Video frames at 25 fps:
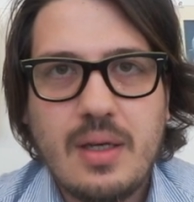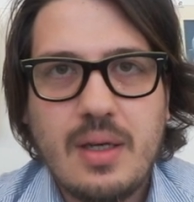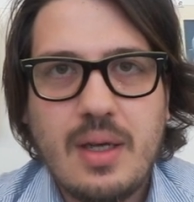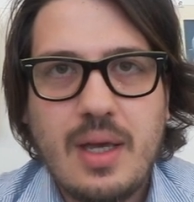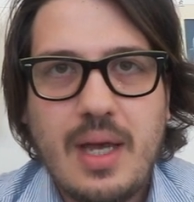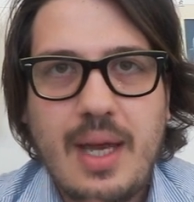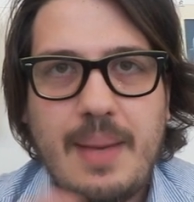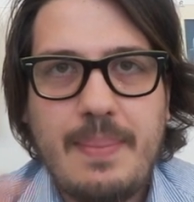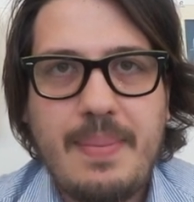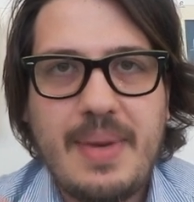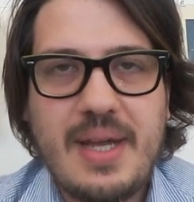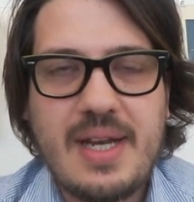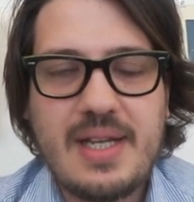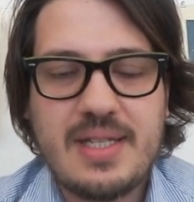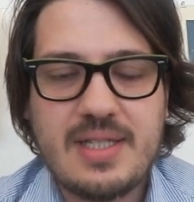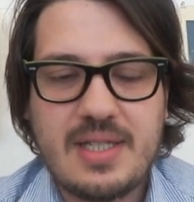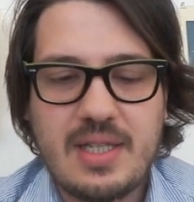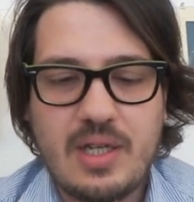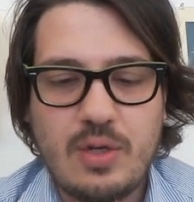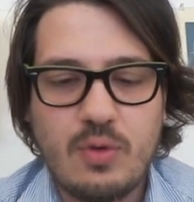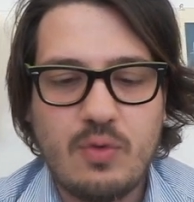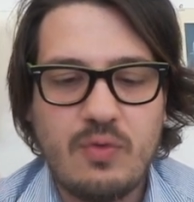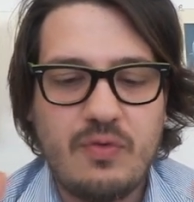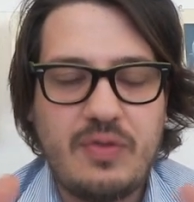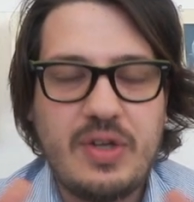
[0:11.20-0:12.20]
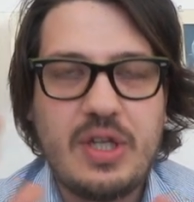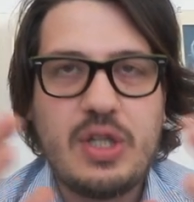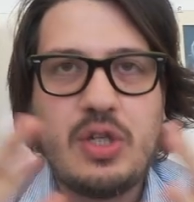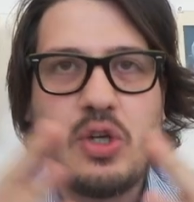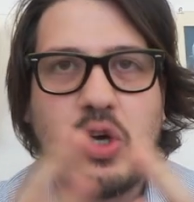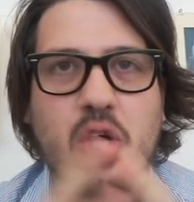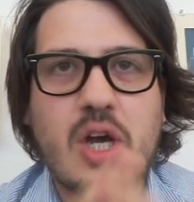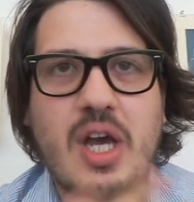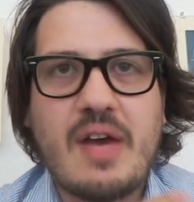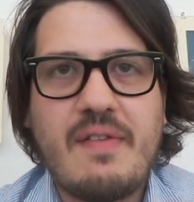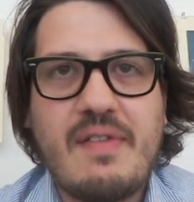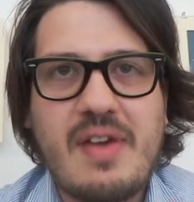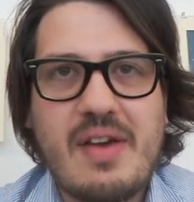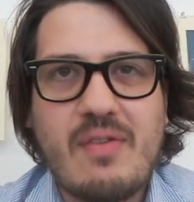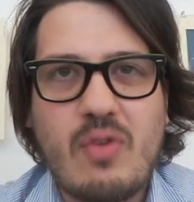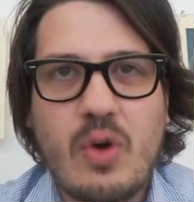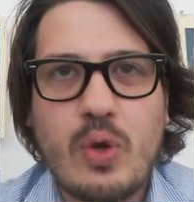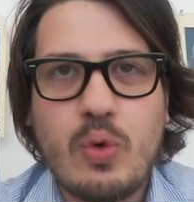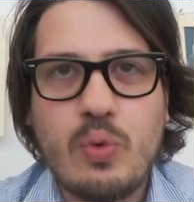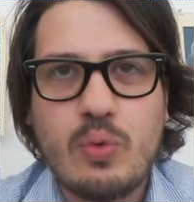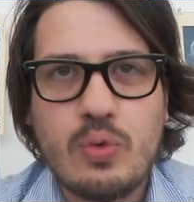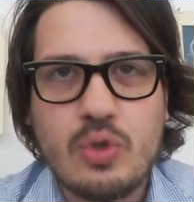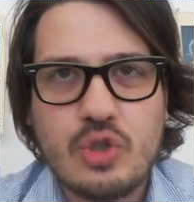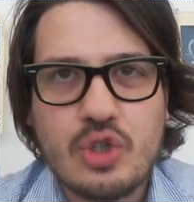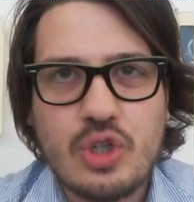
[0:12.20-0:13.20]
Ebbene sì, un video che avevo
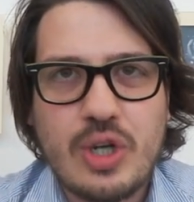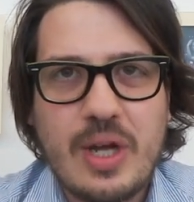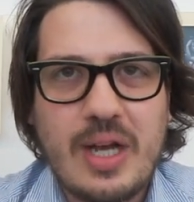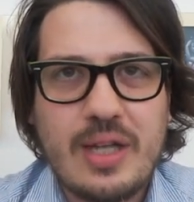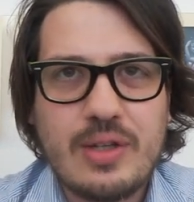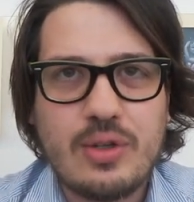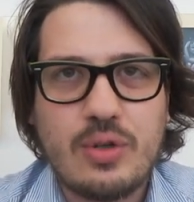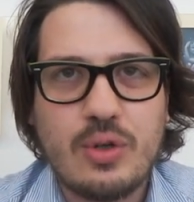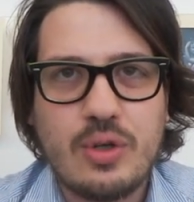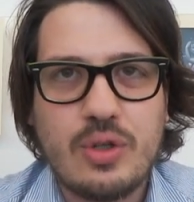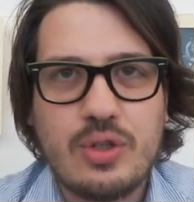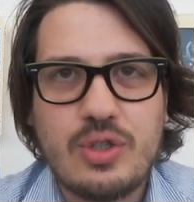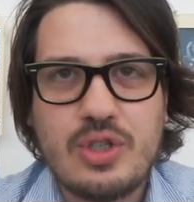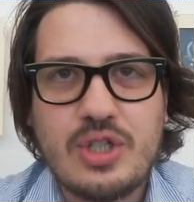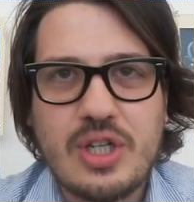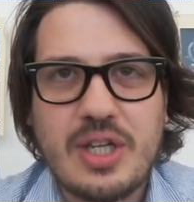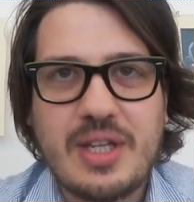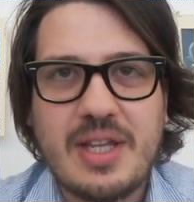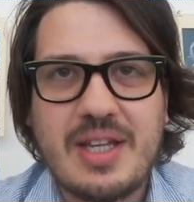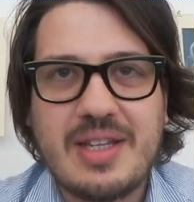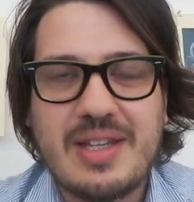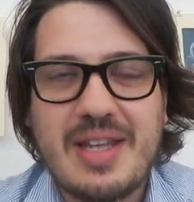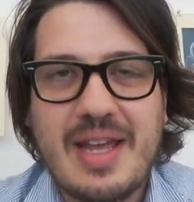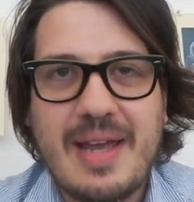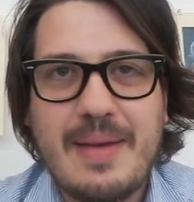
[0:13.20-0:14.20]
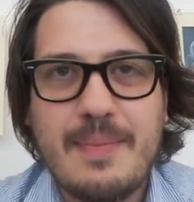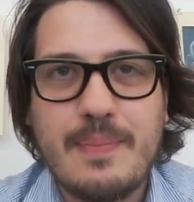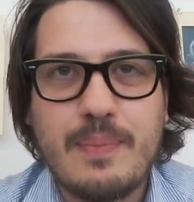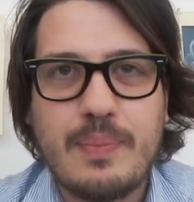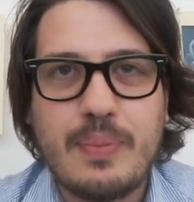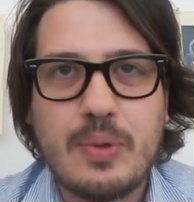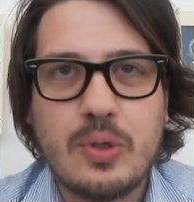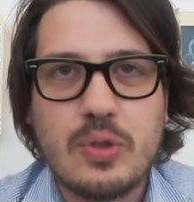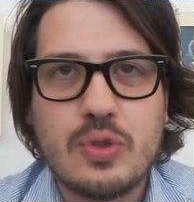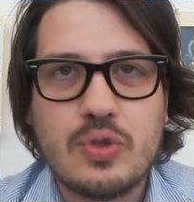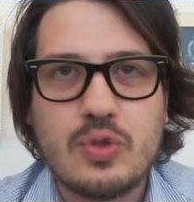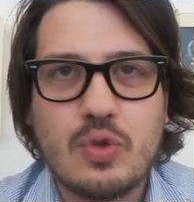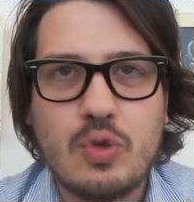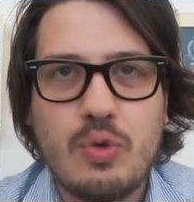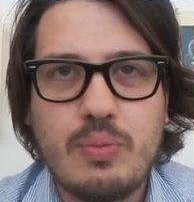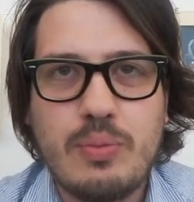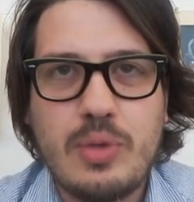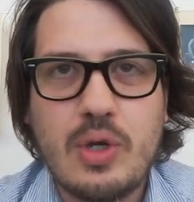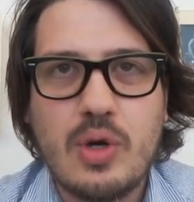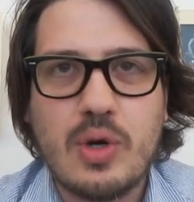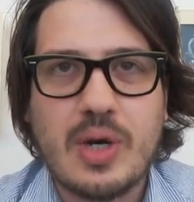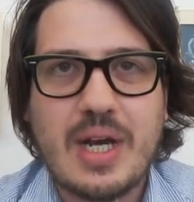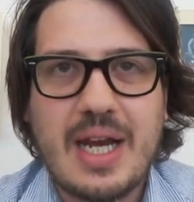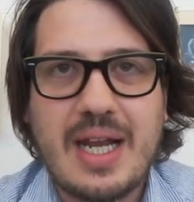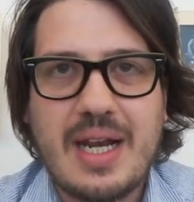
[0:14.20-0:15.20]
annunciato già da tempo sul
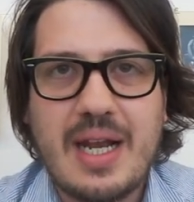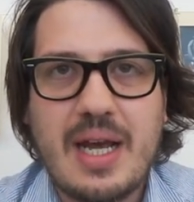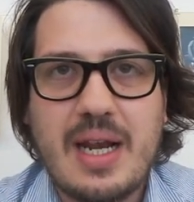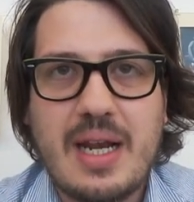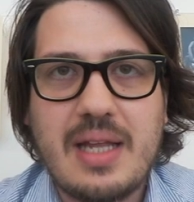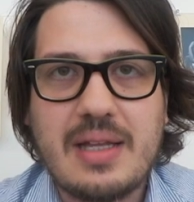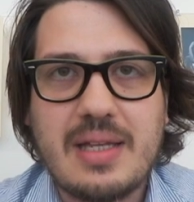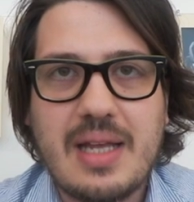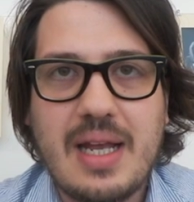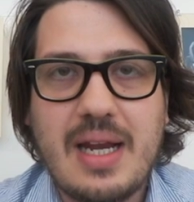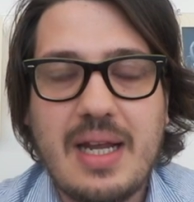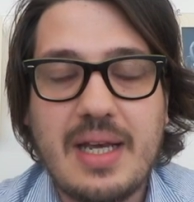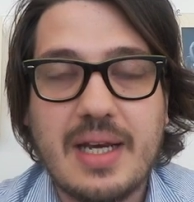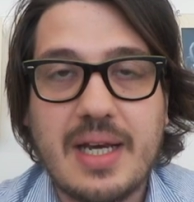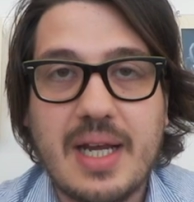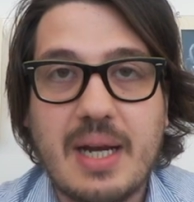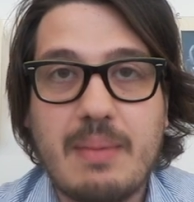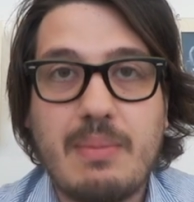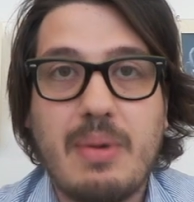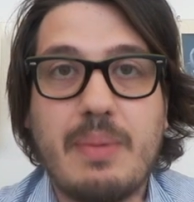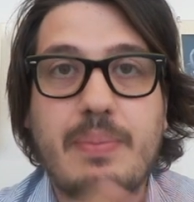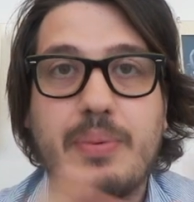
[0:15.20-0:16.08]
mio canale Telegram,